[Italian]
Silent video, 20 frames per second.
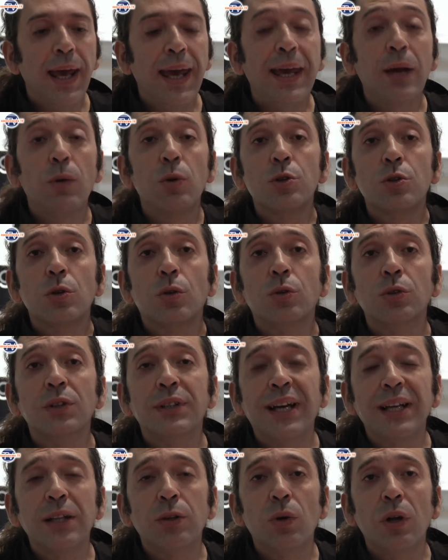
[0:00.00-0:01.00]
E questo
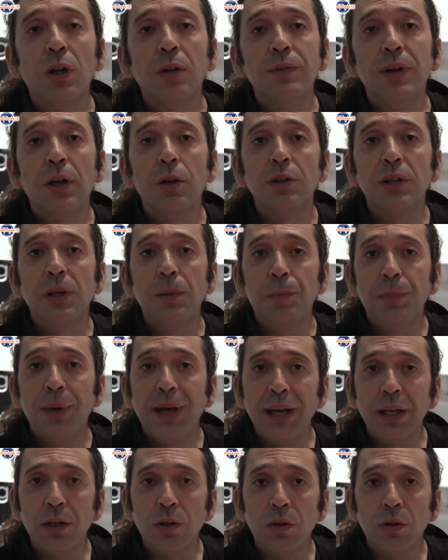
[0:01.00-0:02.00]
contatto a livello del
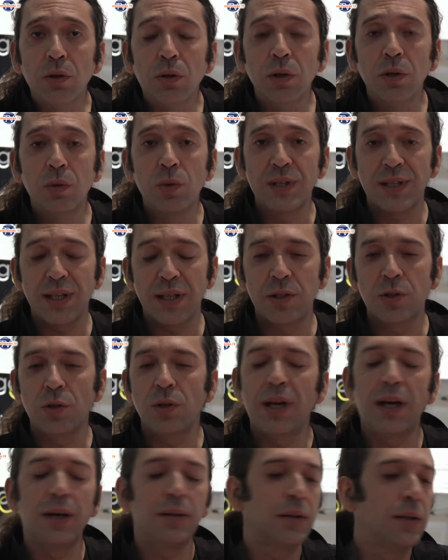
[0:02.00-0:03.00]
petto, in questa
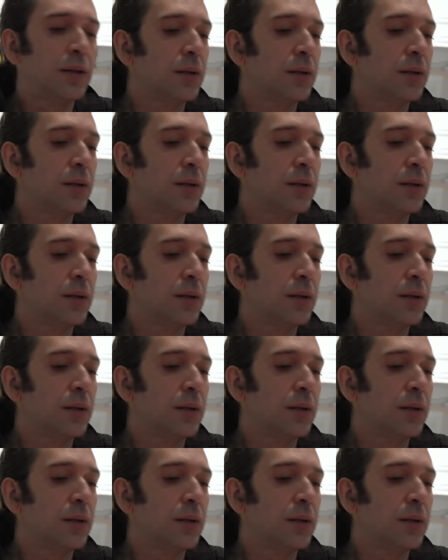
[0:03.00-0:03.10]
zona